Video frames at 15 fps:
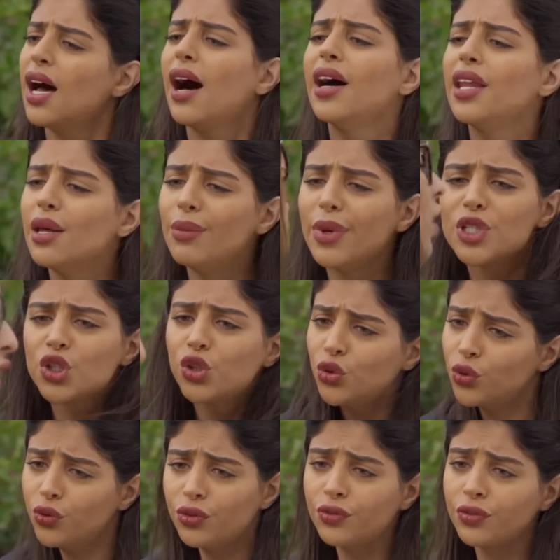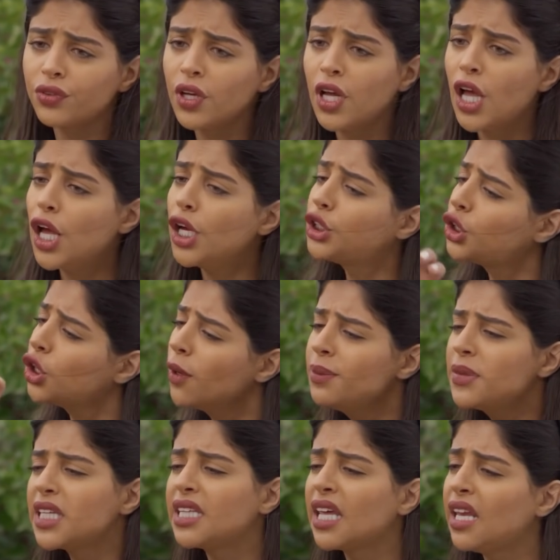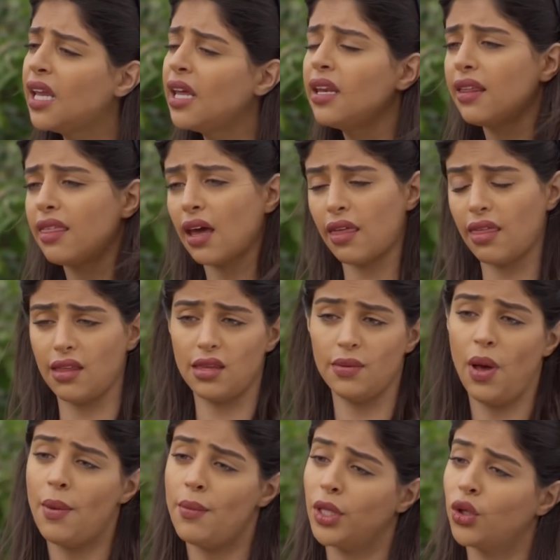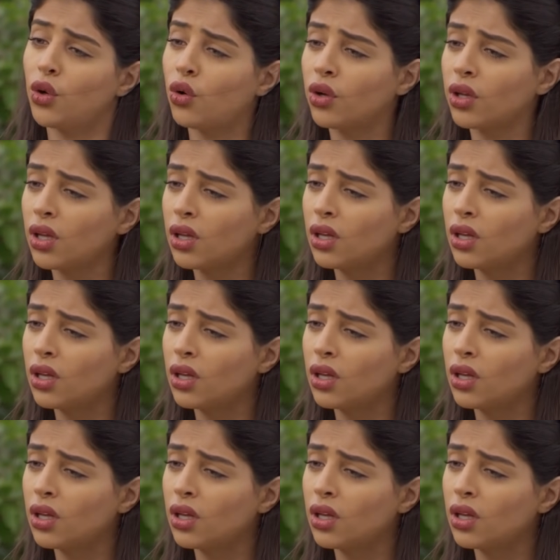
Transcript: انا بشوف شلون بتتهنيني اذا خليتي محمد اخوي